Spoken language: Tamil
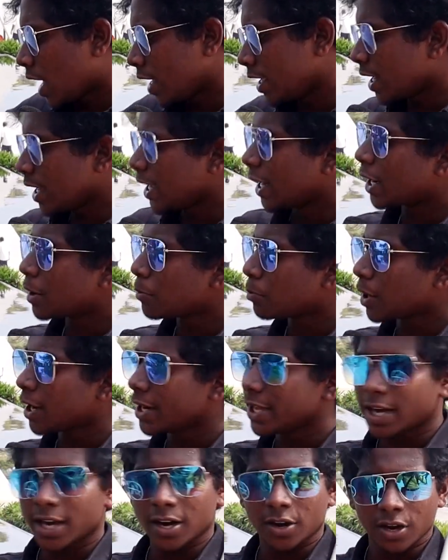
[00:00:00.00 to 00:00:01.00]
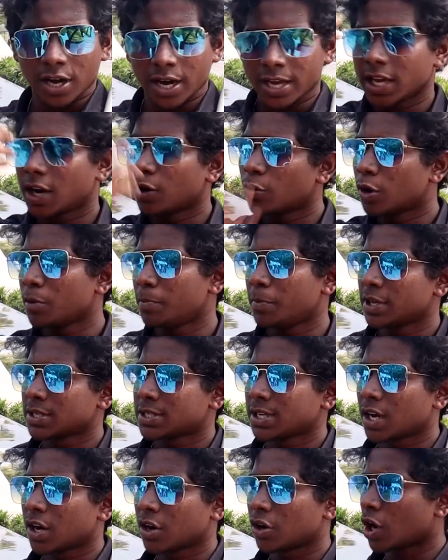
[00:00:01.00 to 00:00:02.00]
ஐயா எடப்பாடியா இருக்கட்டும் ஐயா
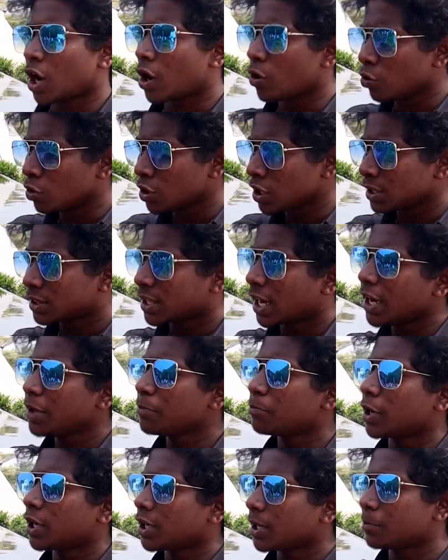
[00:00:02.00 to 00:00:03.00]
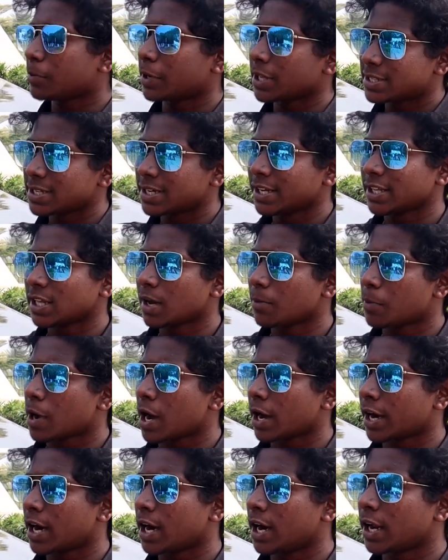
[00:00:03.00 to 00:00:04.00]
ஓபிஎஸ்ஸா இருக்கட்டும் அவங்களுக்கு தனிப்பட்ட பிரச்சனையை தான்
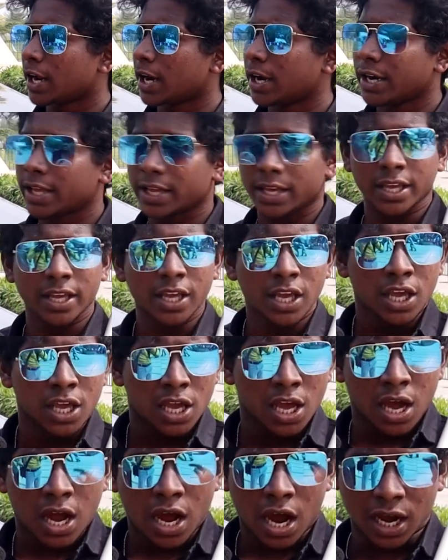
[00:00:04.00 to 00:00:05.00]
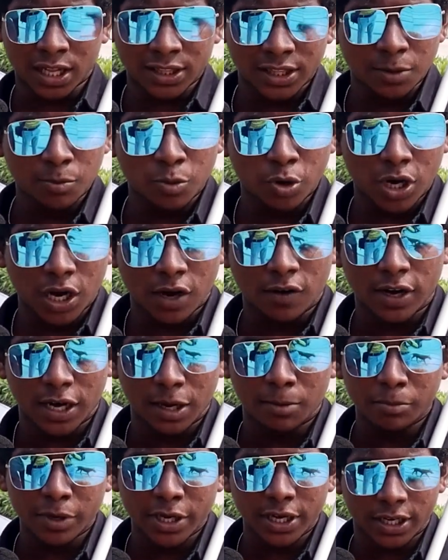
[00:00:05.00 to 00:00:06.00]
பாக்குறாங்க கண்டி அதிமுகவை
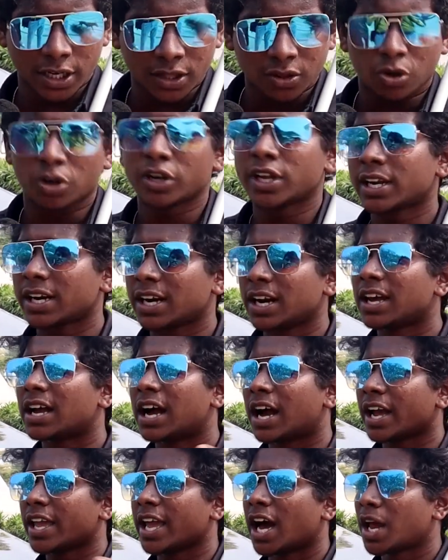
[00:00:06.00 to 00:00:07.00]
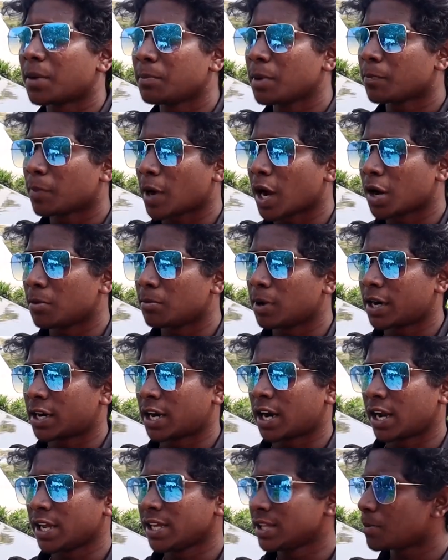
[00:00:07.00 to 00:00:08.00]
நம்பி இருக்கிற தொண்டர்களுக்காக யாருமே பார்க்க
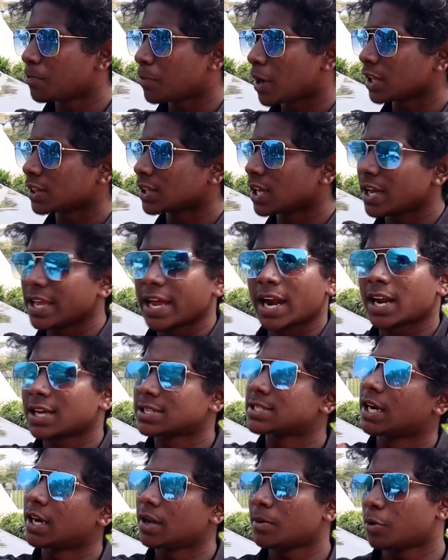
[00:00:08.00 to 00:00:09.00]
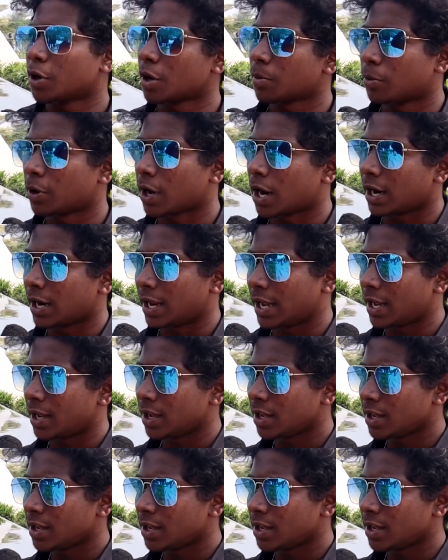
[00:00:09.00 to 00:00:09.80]
மாட்டாங்க இதை பார்த்தா ஏன் நான் சண்டை போட போறாங்க